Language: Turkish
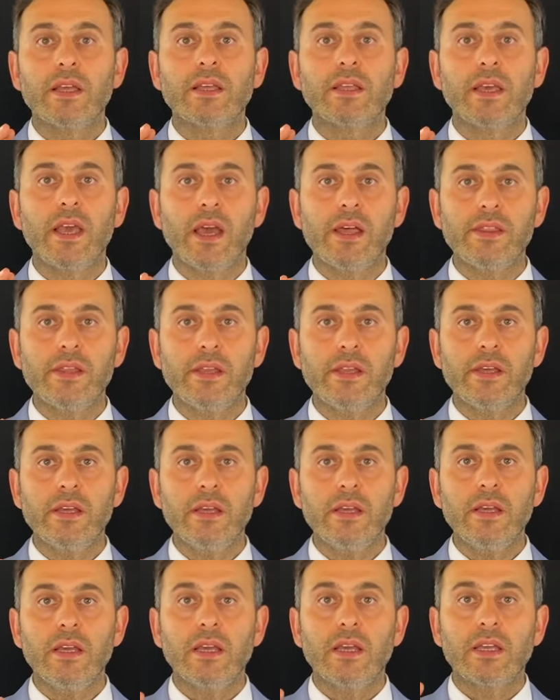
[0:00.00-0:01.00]
kendini
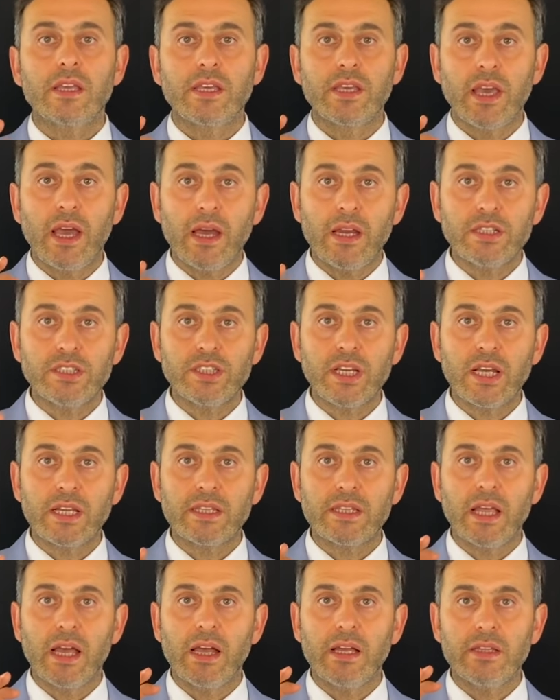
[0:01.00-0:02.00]

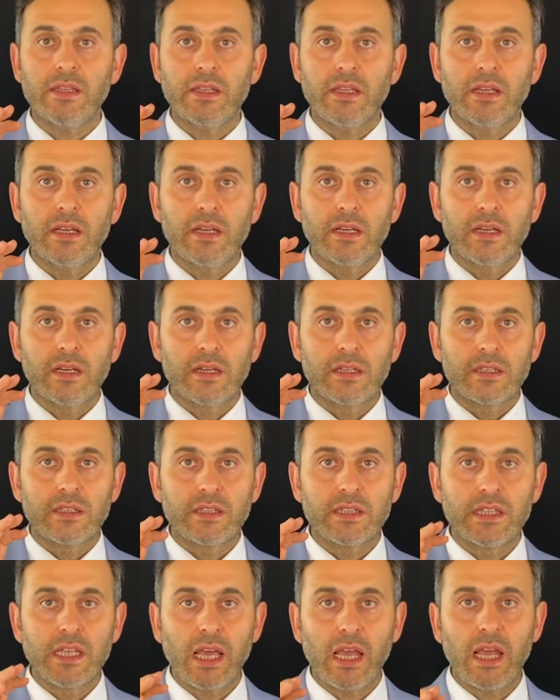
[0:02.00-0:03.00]
gerçekten
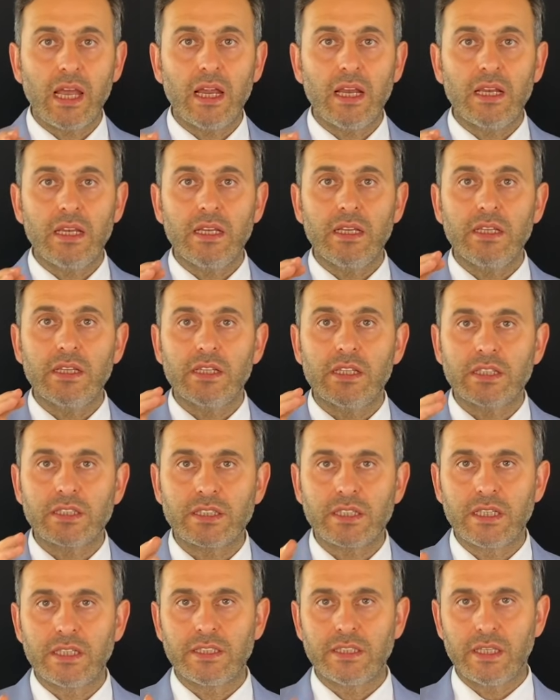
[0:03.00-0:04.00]
değerli
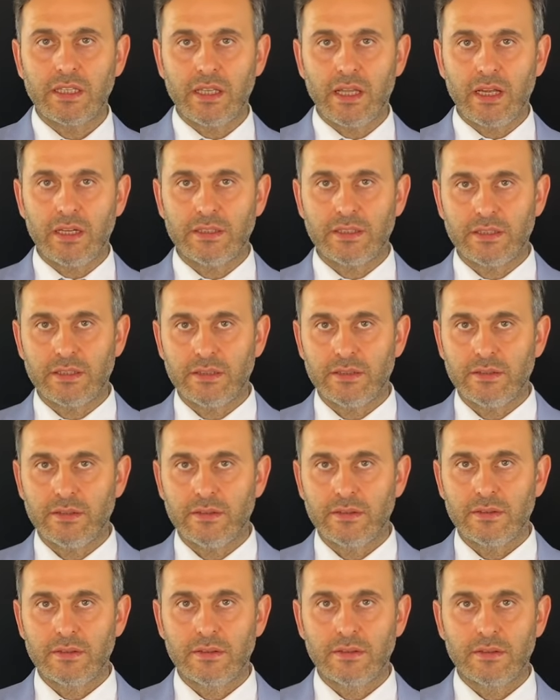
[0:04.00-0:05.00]
nasıl hissedersin?
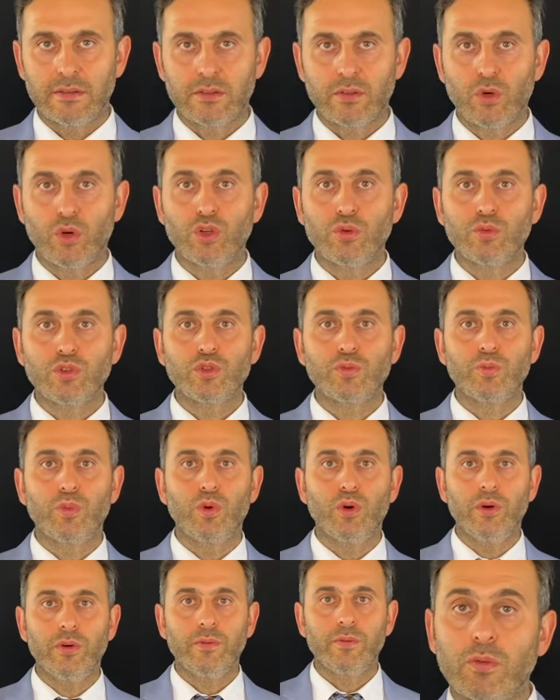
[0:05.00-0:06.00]
Konumuz
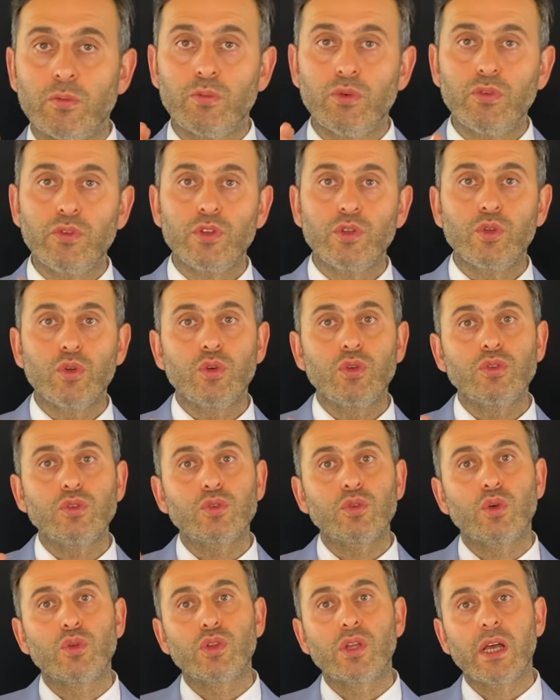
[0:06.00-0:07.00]
bu. Bu videoyu
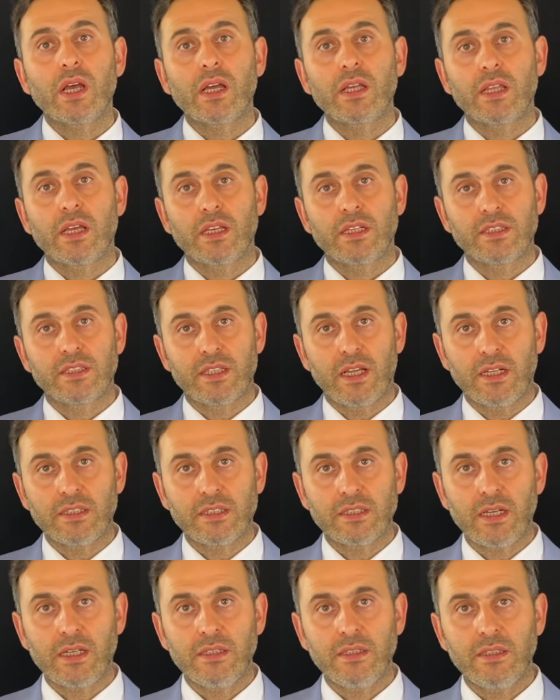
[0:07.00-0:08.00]
sonuna kadar
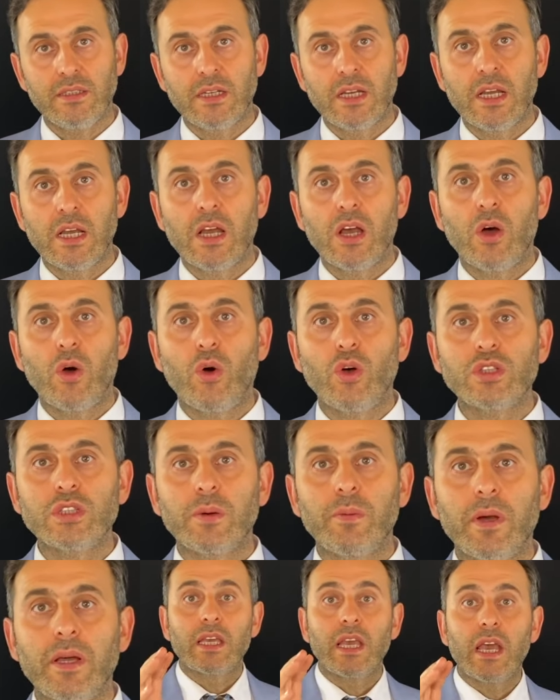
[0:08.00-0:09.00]
izlersen o
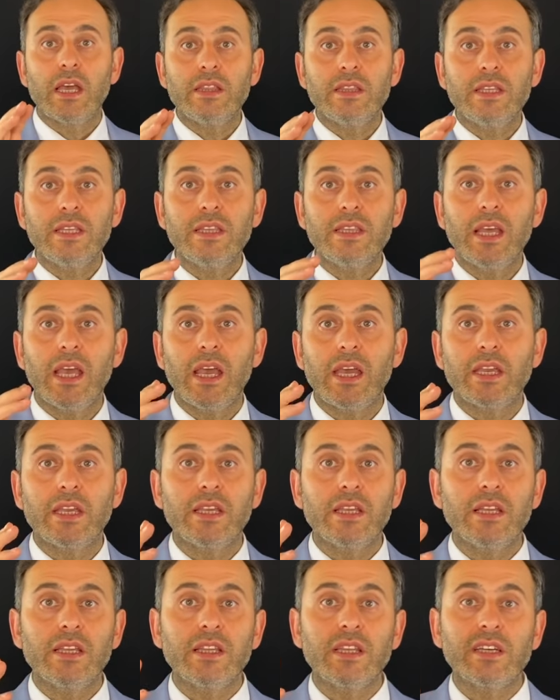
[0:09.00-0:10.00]
zaman kendi
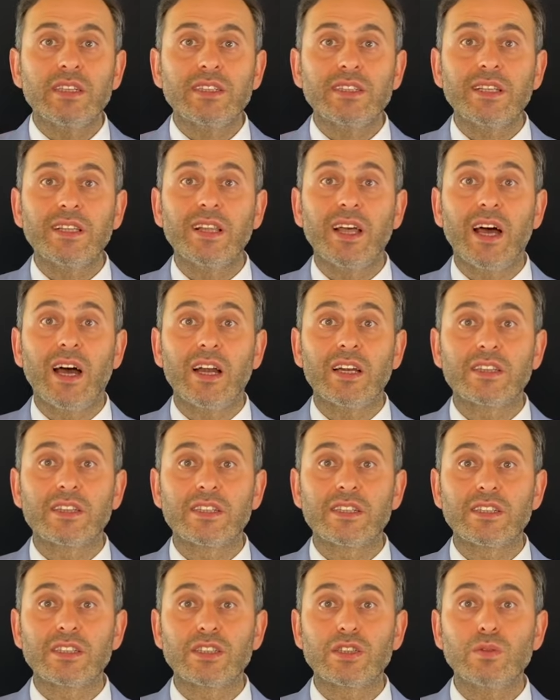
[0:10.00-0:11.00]
değerini nasıl
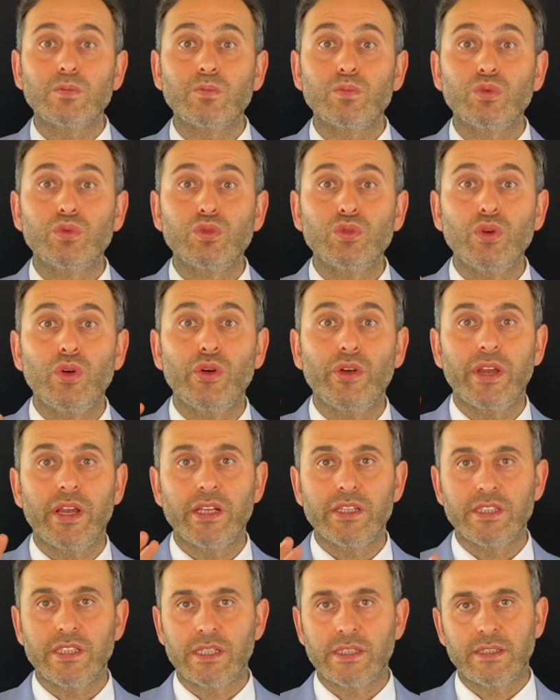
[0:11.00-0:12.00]
arttırırsın bunu
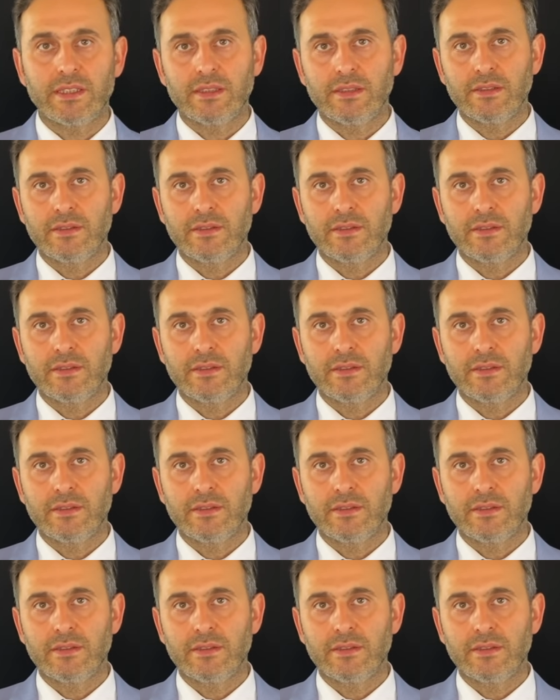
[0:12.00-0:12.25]
öğreneceksin.